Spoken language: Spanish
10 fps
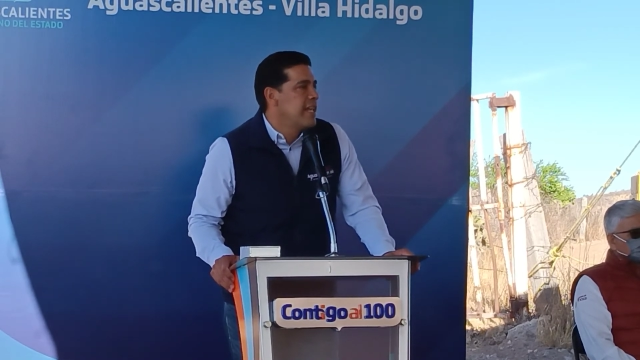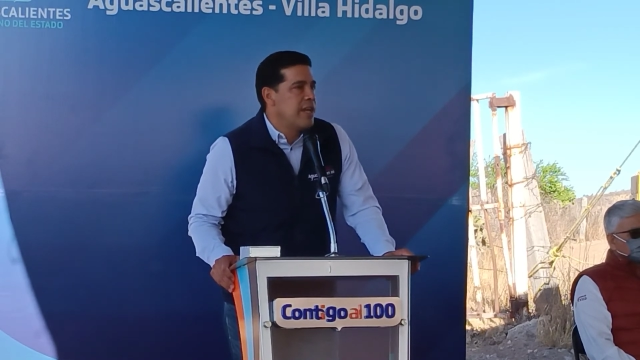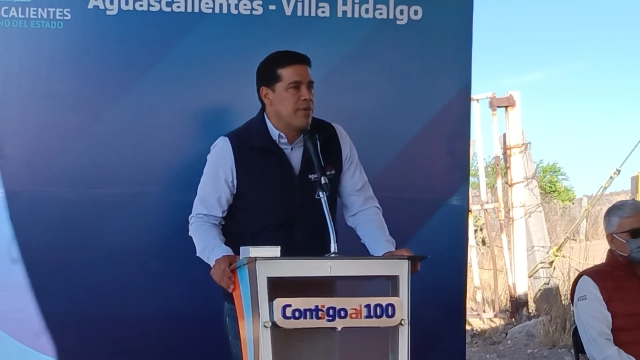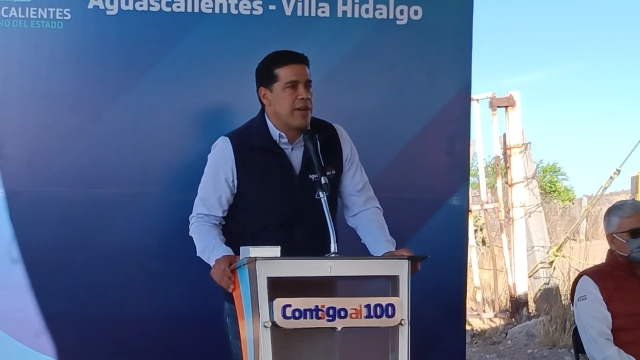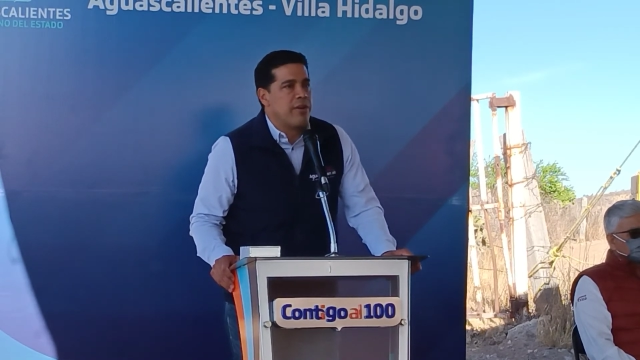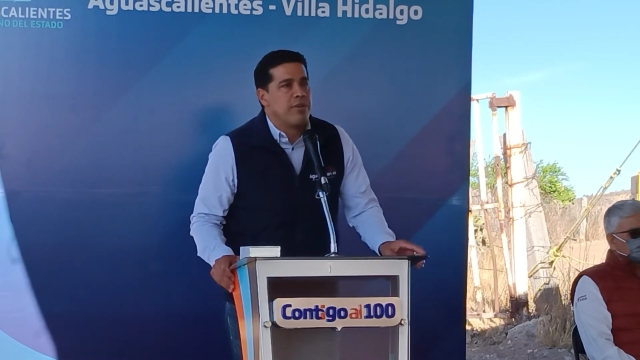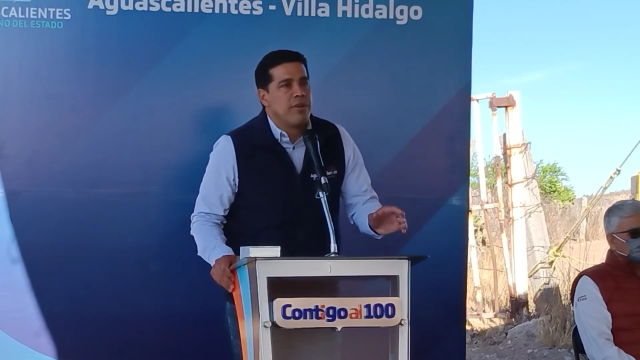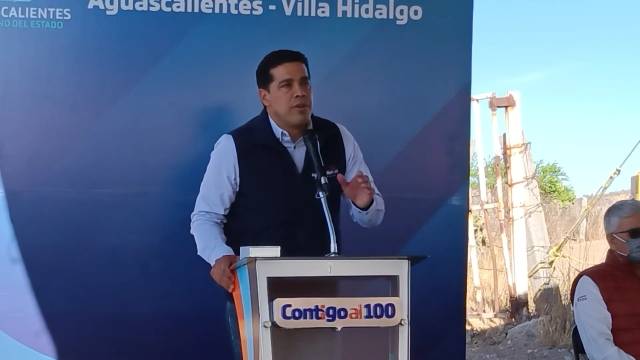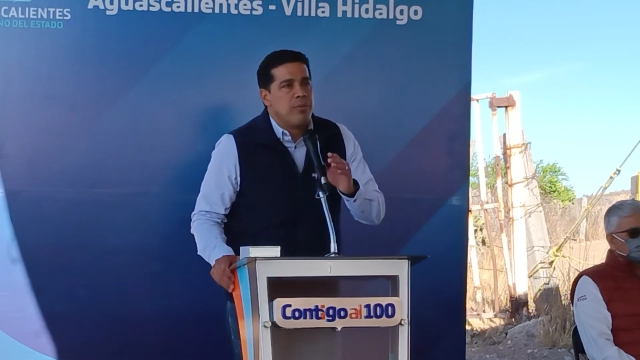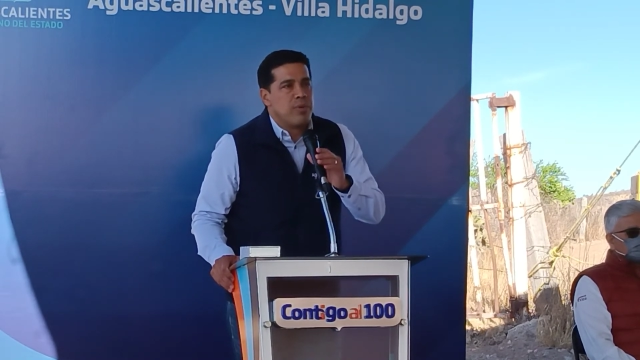Y bueno,
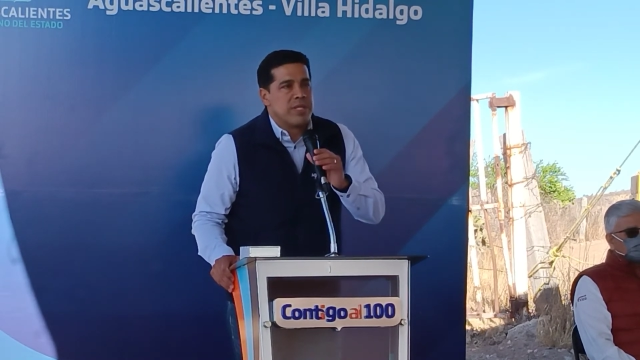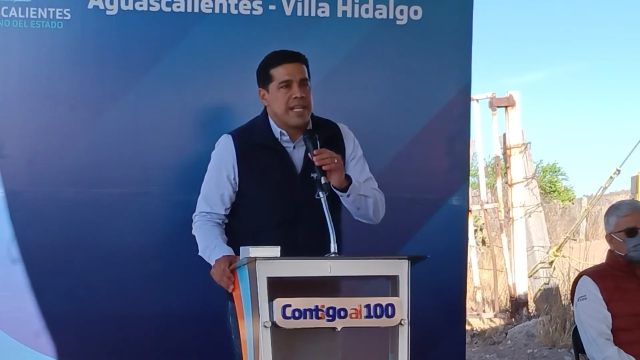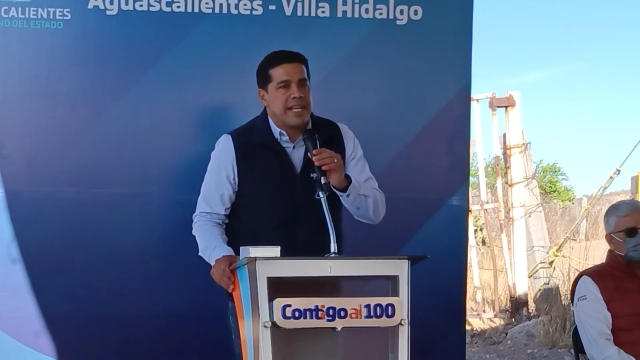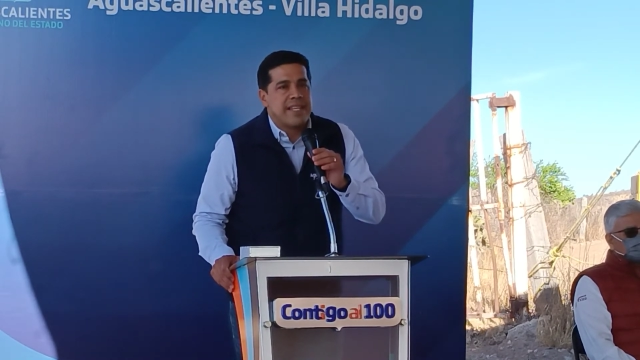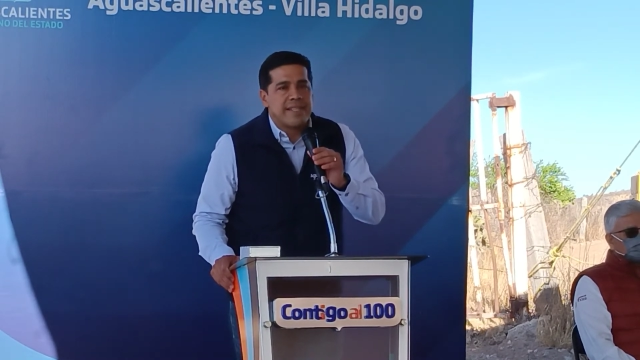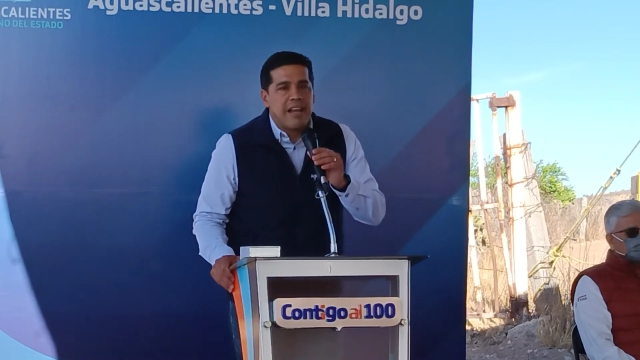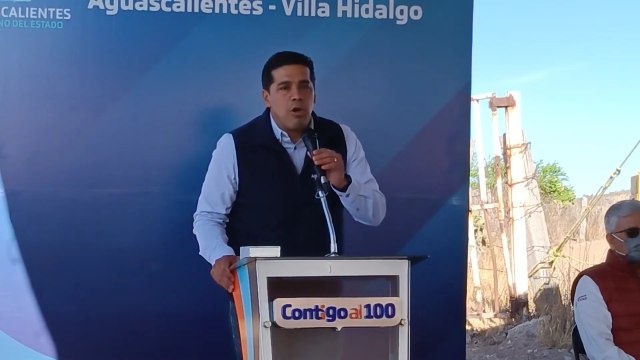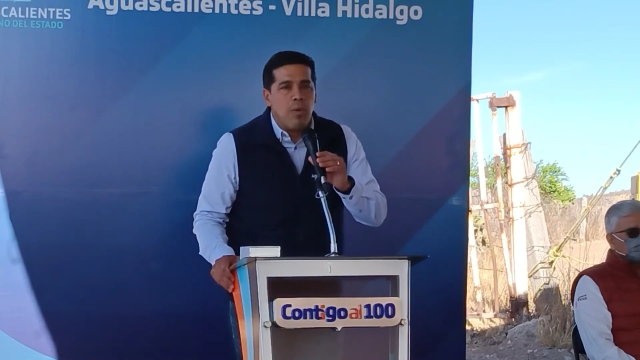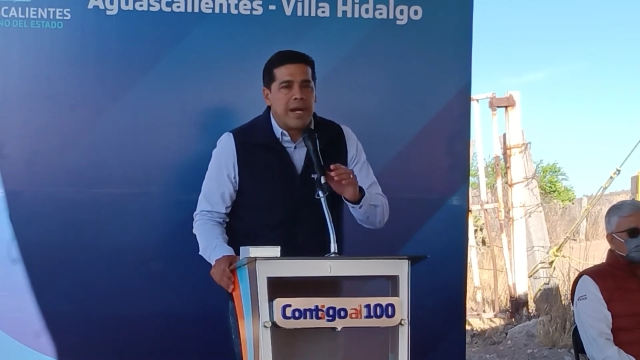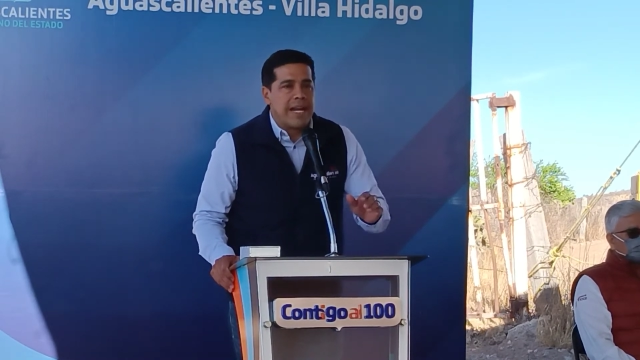pues gracias al
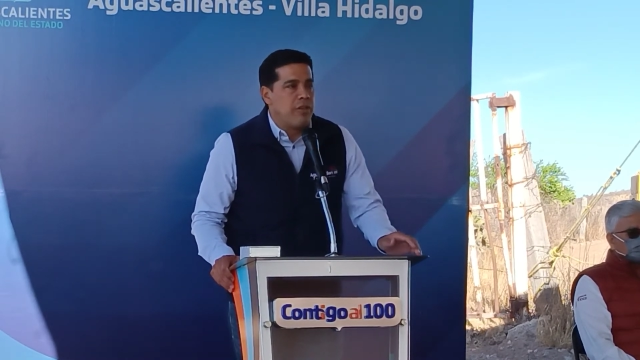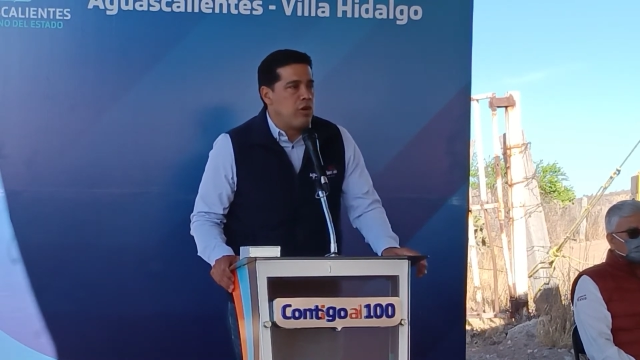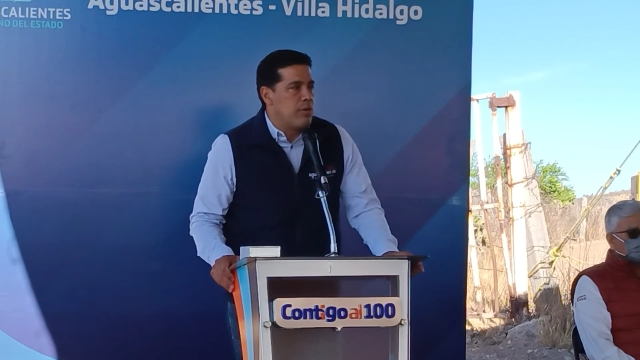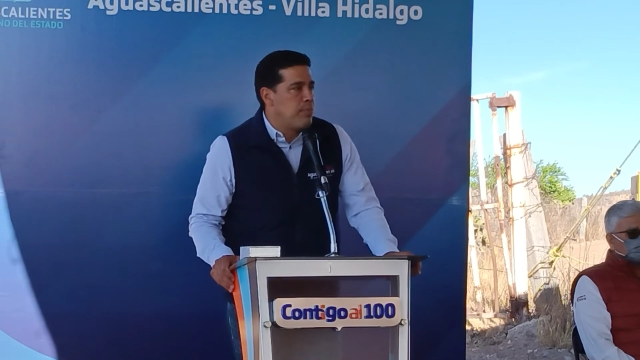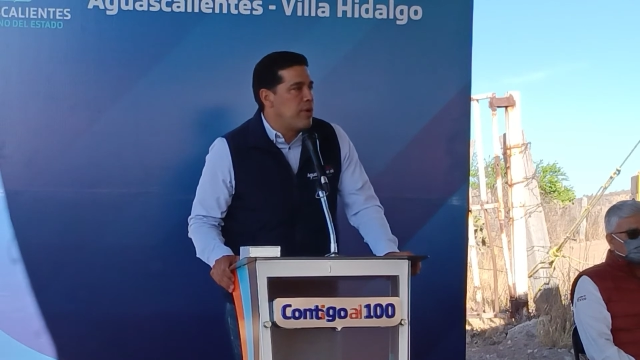gobernador